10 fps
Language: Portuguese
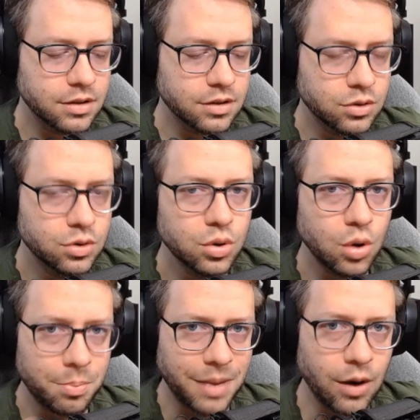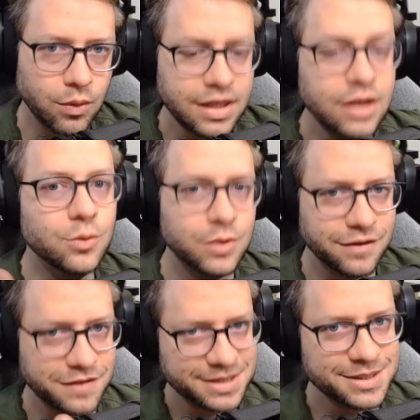global que une
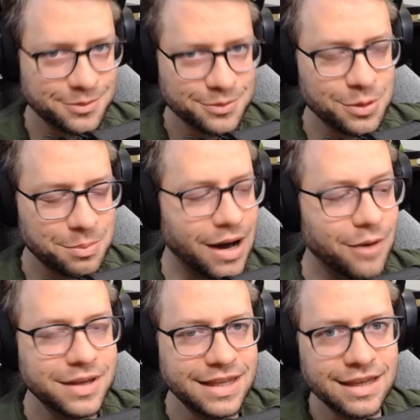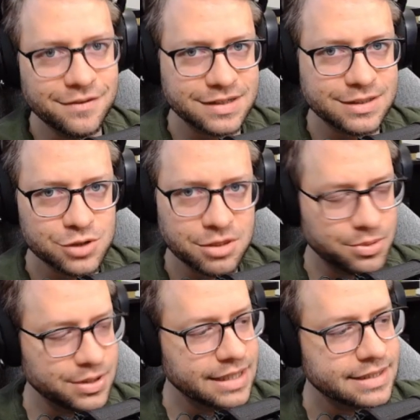a versão global e a versão
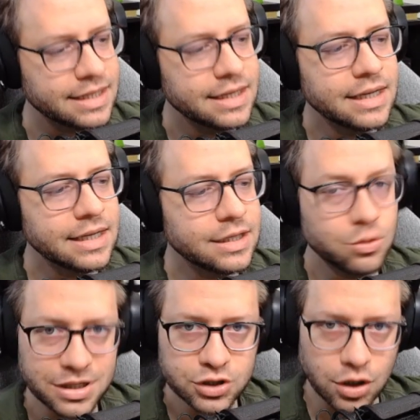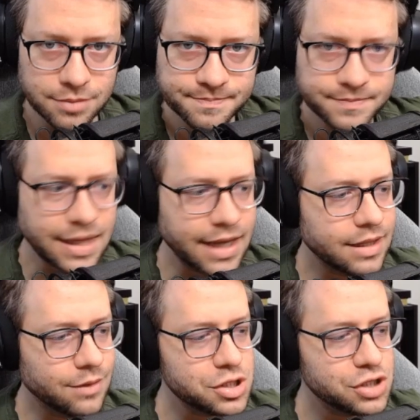japonesa numa só, tá?
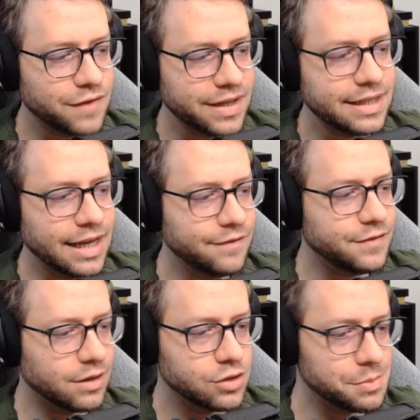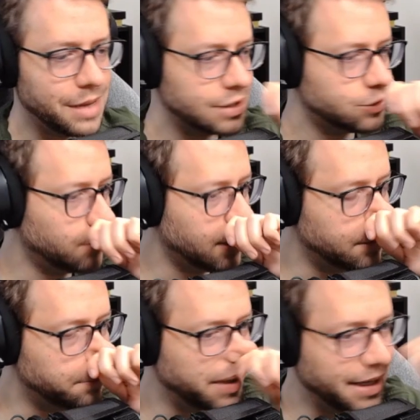Então a gente vai ter aí, final de março, uma
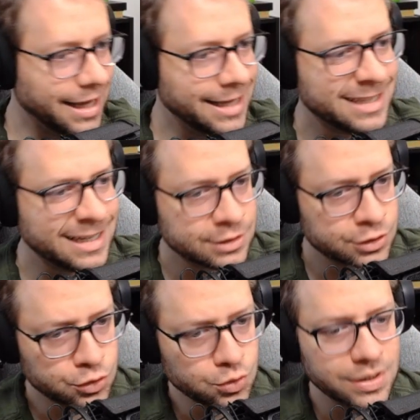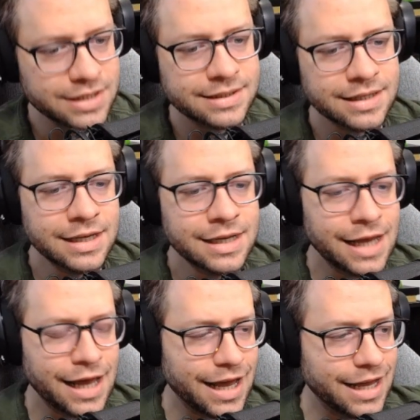campanha entre as duas
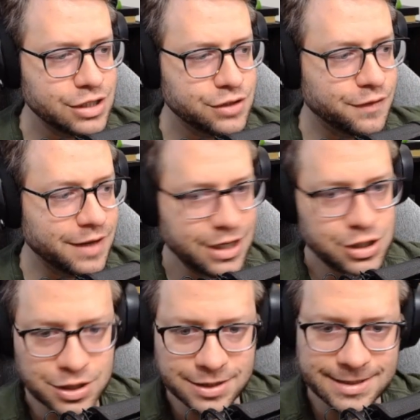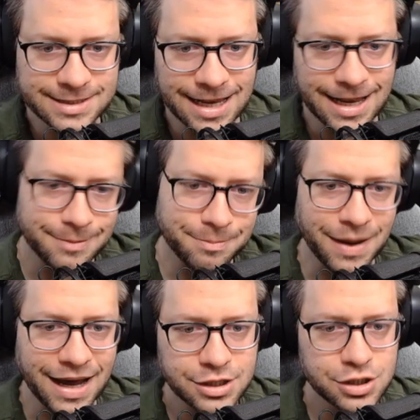é, diferentes é,
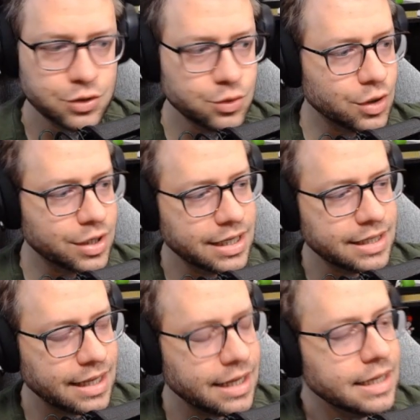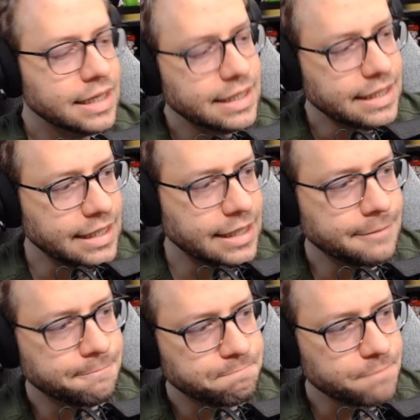partes do Dokkan, né?
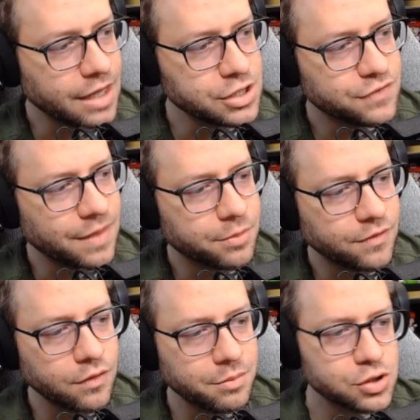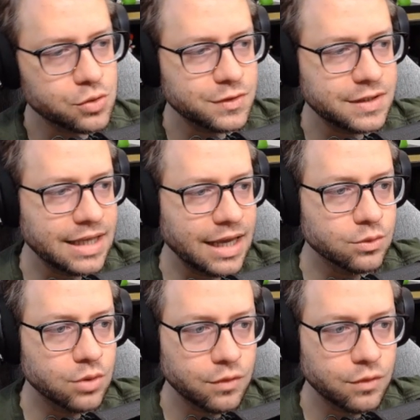E a gente vai provavelmente conseguir aí um novo